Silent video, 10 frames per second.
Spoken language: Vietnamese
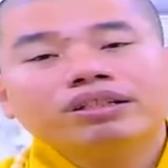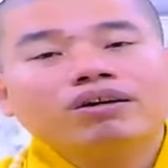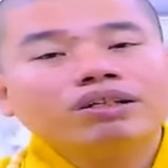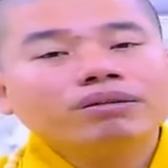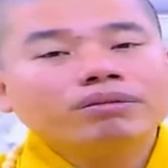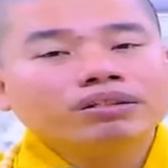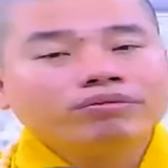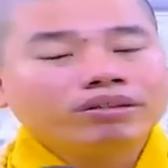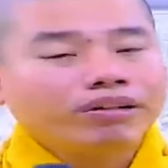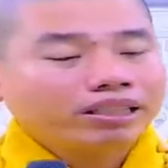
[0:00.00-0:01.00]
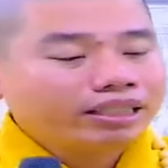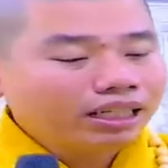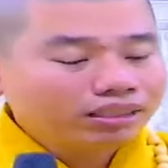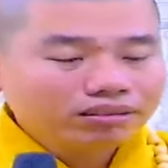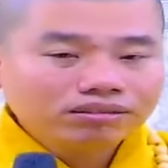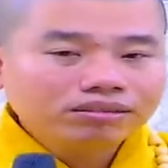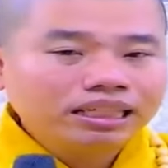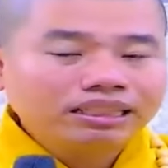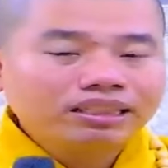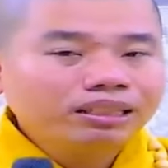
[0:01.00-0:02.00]
đối với mình về vật chất
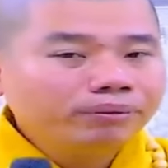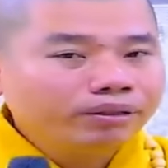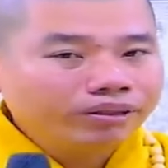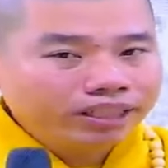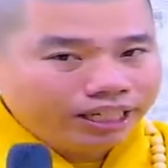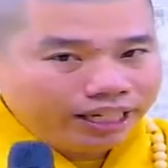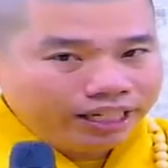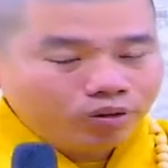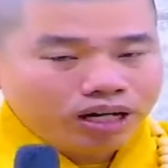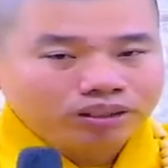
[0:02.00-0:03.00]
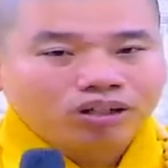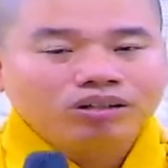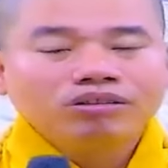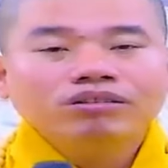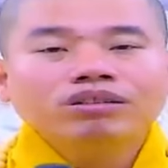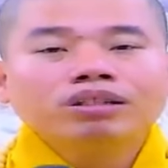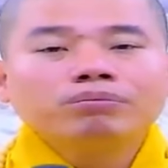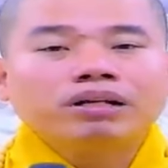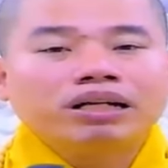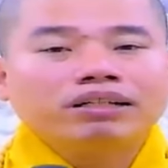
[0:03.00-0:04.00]
danh tiếng mình phải nhẹ hoàn toàn
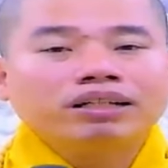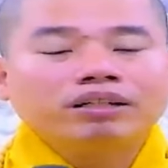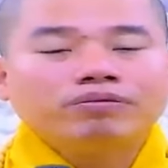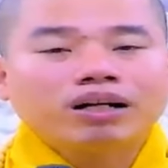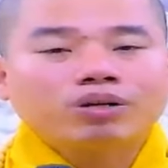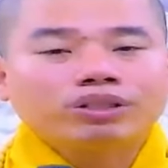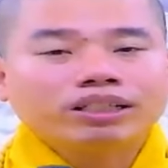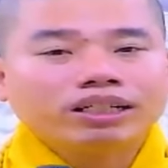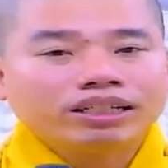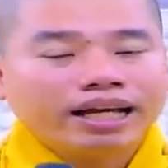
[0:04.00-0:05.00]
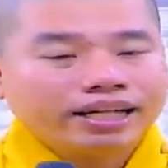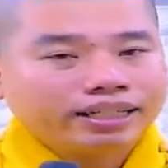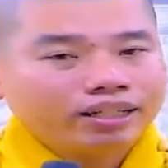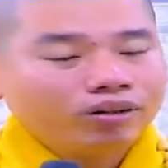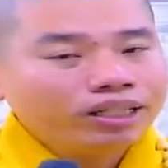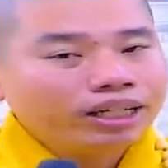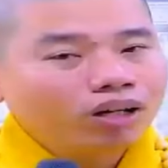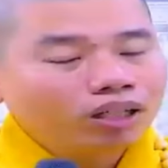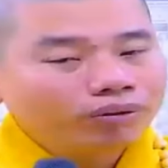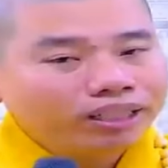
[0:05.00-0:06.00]
mình là người niệm phật cầu sanh cực lạc thì đối với cái
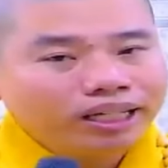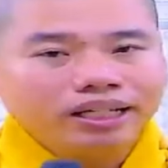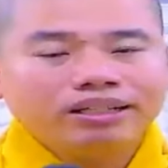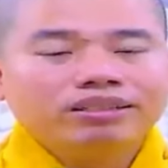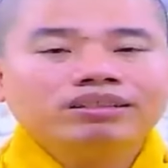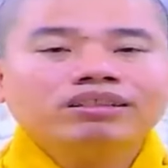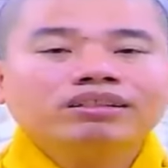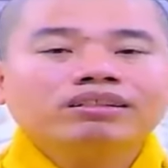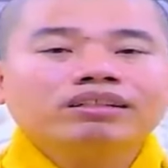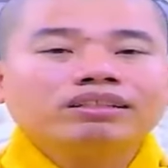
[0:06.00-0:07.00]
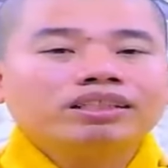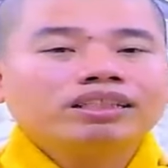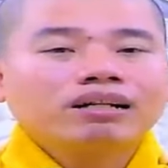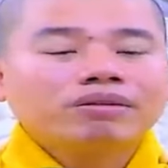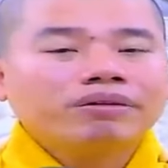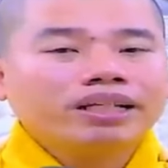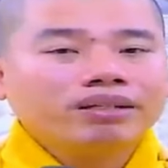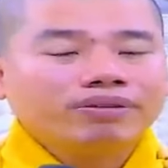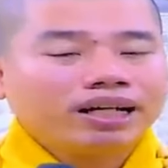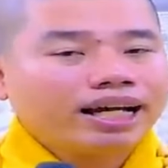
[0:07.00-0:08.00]
đó nó phải nhẹ thì tức khắc quý vị
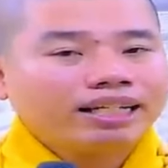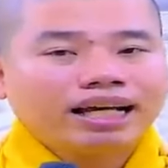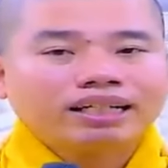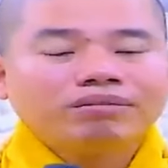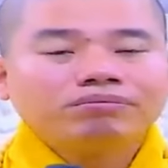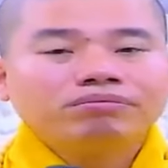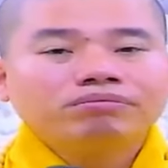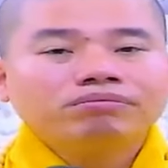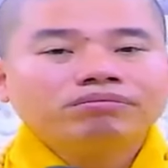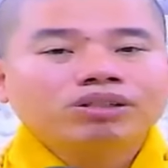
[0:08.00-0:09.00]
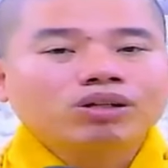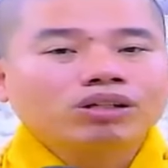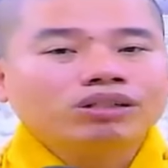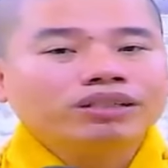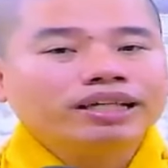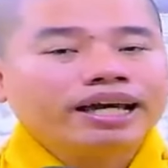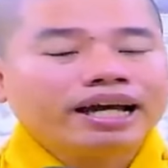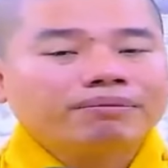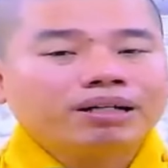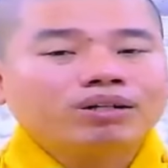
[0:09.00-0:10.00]
niệm phật an lạc lắm còn người
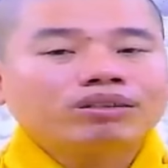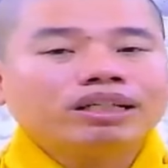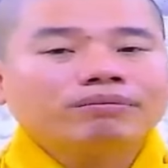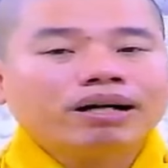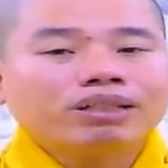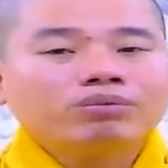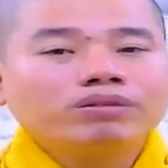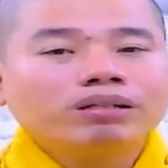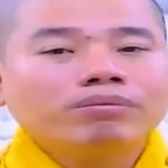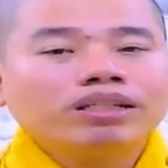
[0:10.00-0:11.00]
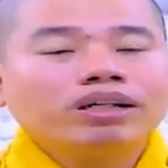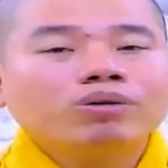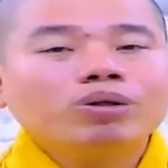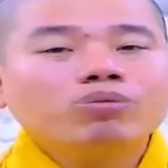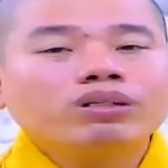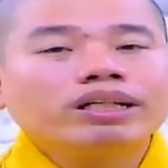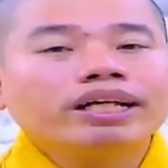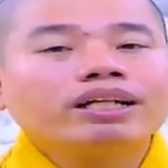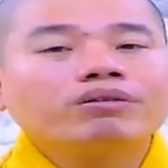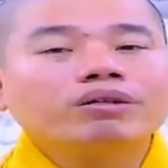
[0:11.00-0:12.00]
già mà có tiền bạc chút đỉnh mà giấu đúc này
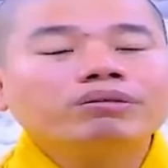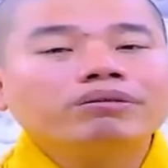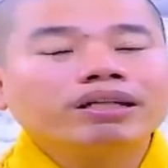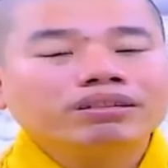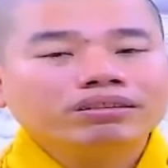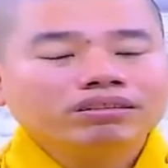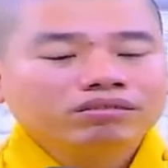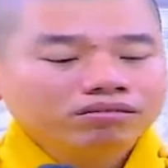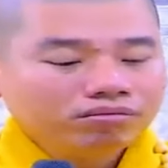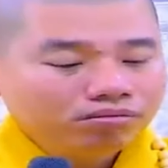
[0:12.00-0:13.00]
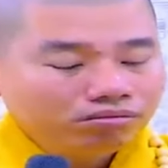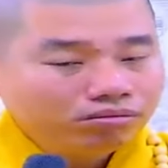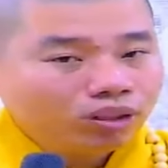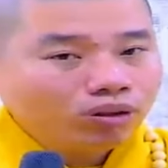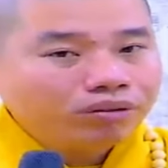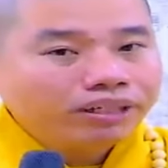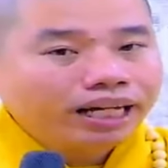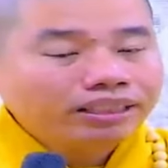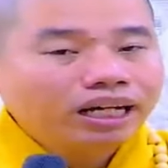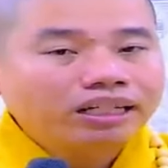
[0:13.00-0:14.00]
kia đâu đó quý vị chỗ này phải
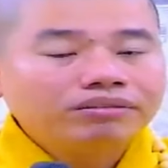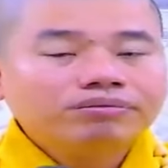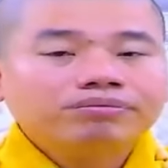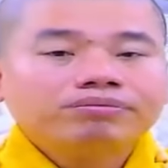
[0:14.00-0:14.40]
cẩn thận